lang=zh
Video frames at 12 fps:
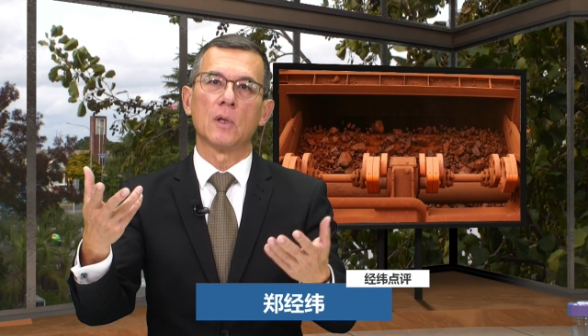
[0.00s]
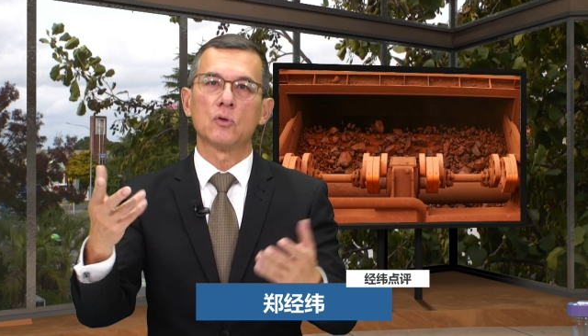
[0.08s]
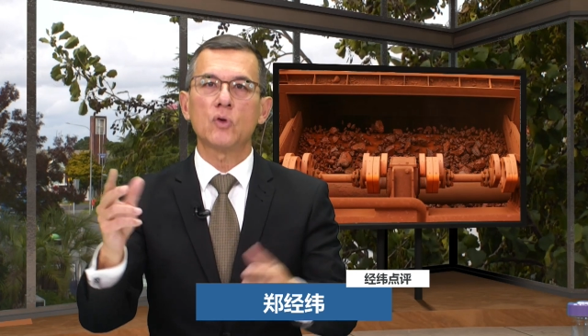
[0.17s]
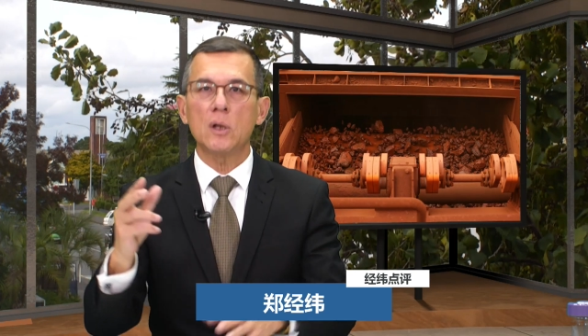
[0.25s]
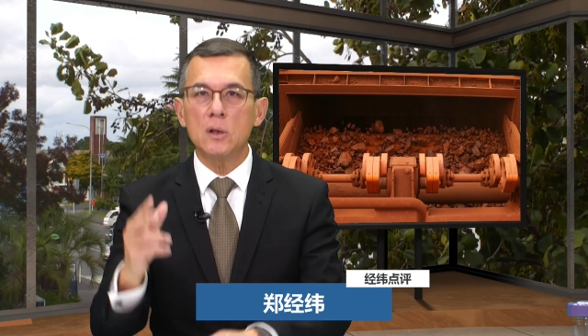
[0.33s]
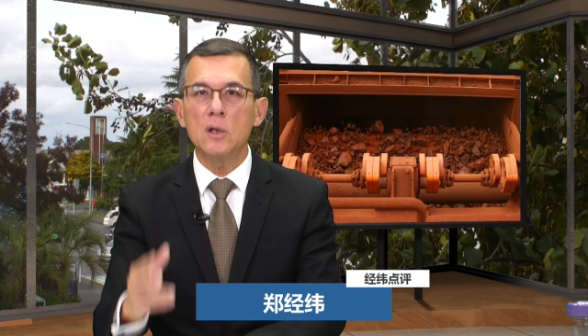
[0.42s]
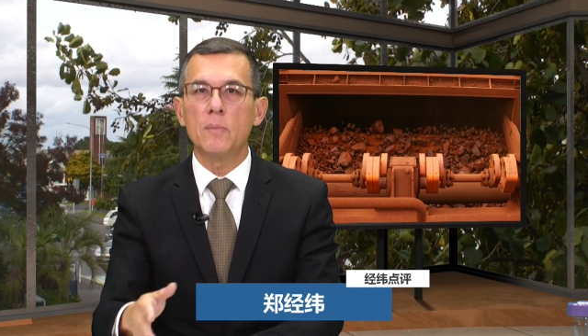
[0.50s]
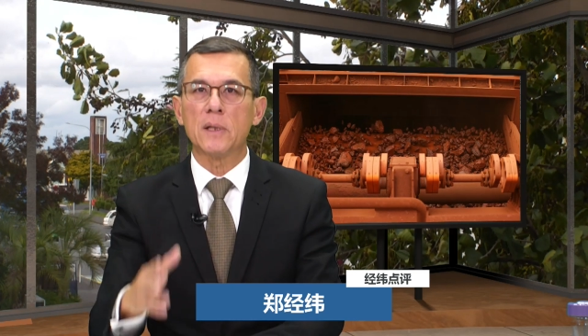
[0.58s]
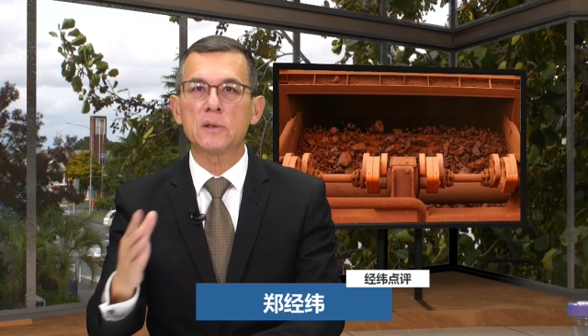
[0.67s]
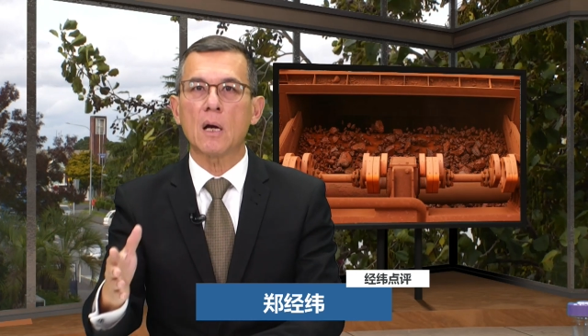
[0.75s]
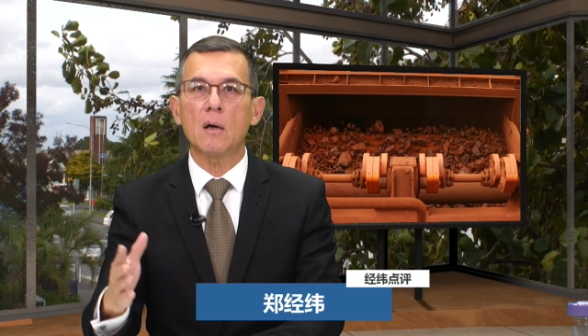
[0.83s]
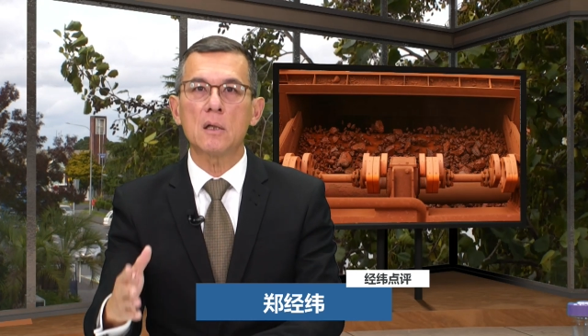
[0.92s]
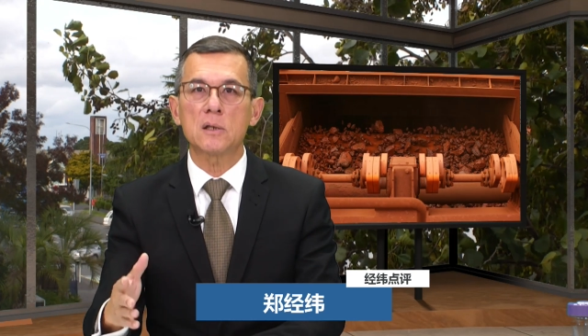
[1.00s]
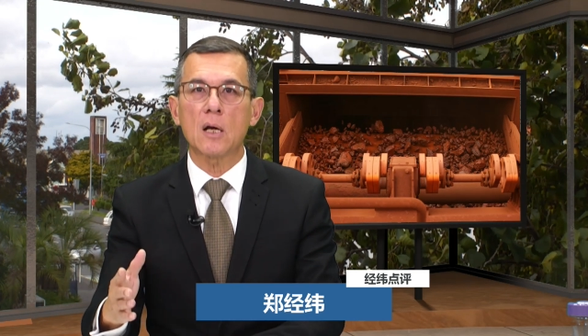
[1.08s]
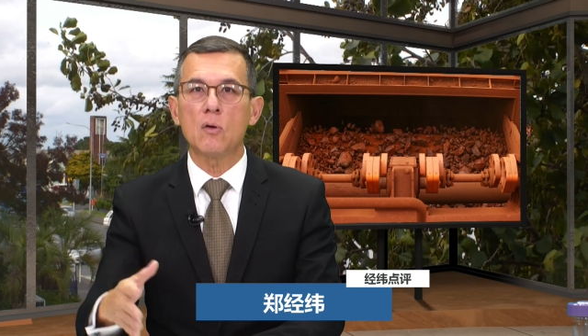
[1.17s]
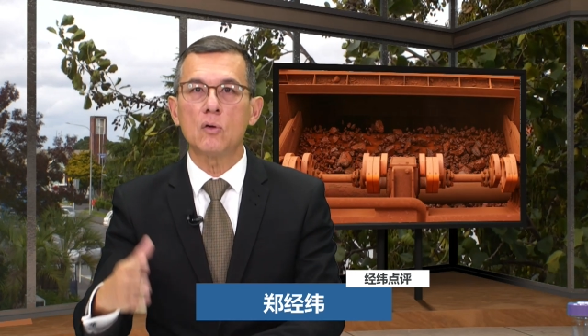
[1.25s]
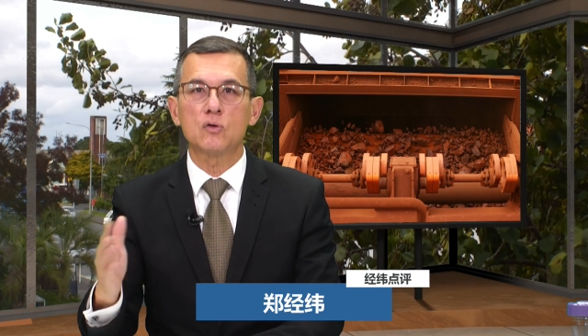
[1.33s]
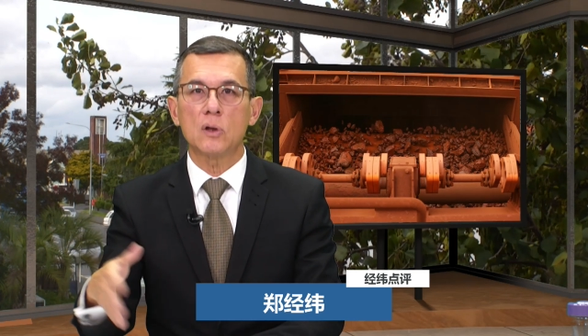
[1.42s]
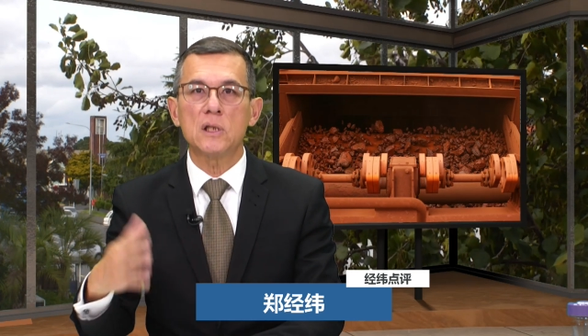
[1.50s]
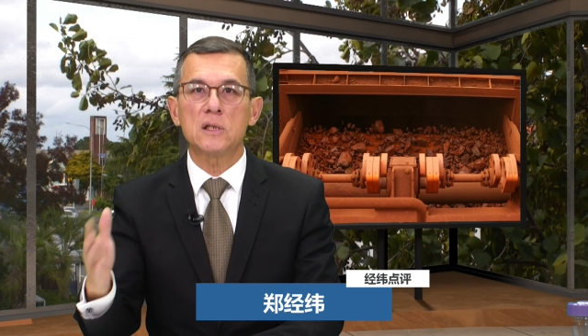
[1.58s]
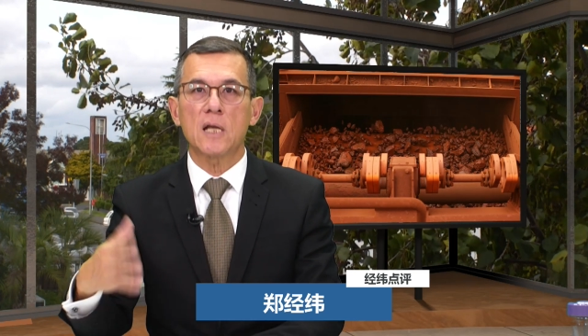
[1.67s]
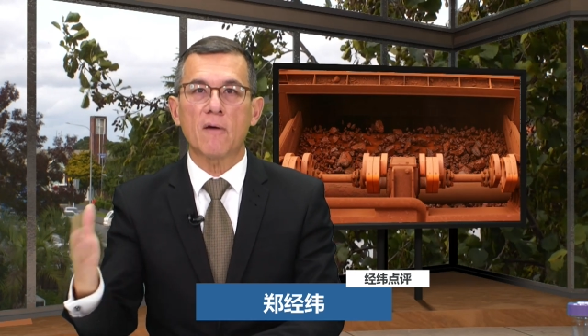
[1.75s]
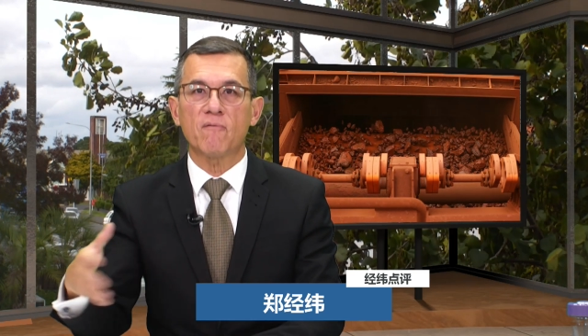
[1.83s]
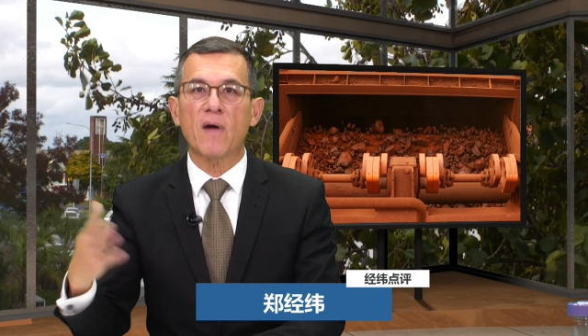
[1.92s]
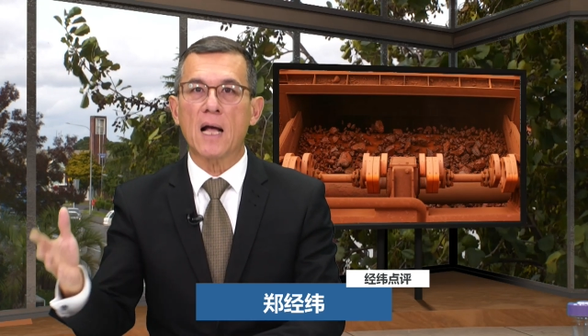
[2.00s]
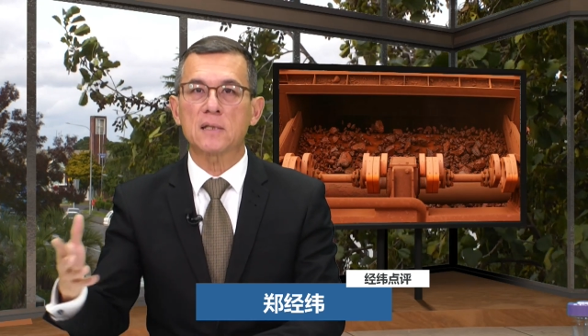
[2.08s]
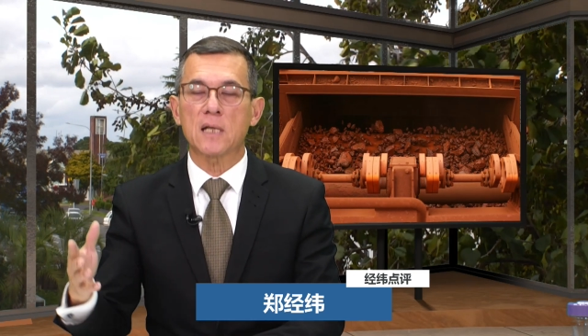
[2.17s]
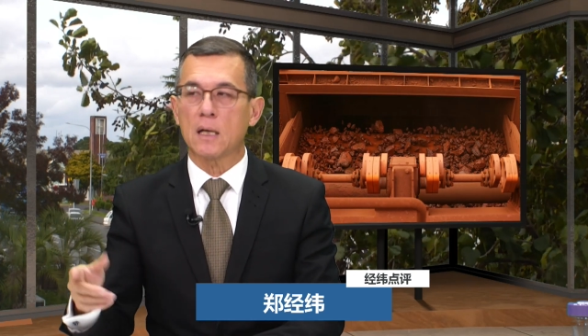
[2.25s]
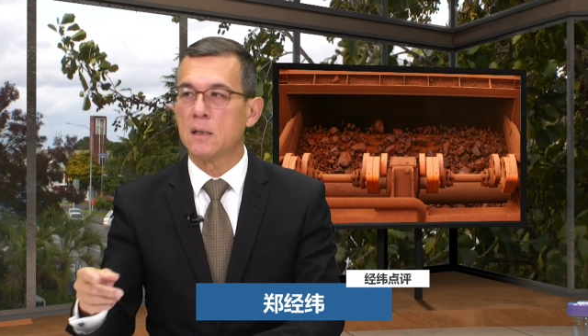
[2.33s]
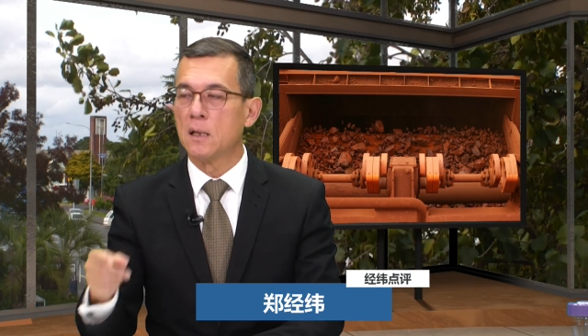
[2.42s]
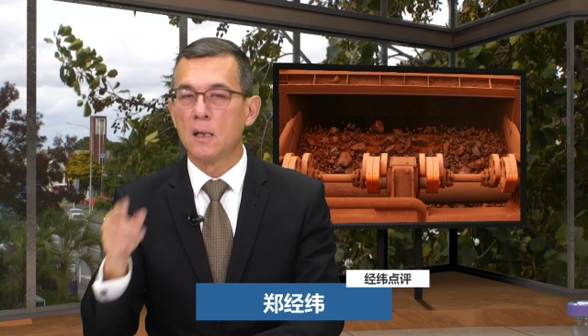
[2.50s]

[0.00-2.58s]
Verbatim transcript: 所以日本在二战后就一直在发展。